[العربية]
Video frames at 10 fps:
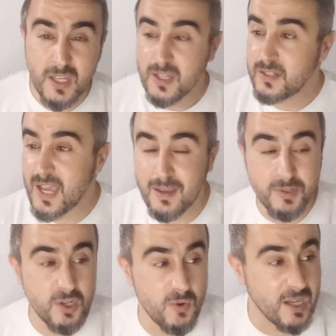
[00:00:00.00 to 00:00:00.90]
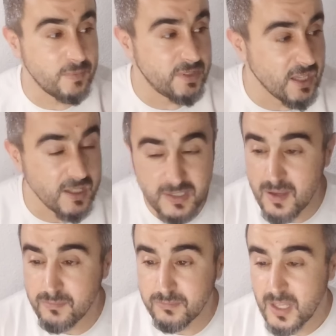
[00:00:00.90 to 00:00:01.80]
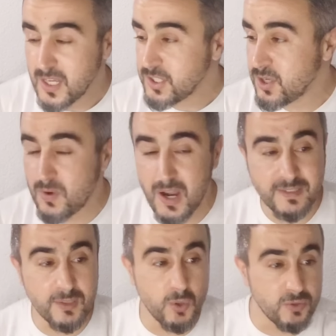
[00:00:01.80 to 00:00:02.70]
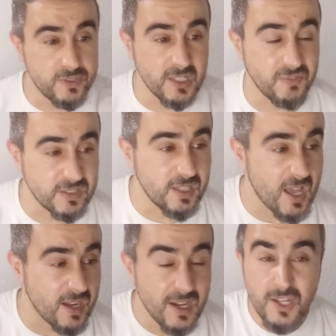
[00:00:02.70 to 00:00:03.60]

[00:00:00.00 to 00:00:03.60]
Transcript: نعم شي واحد بدا يخدم شي واحد نقولوا تزاد في الدار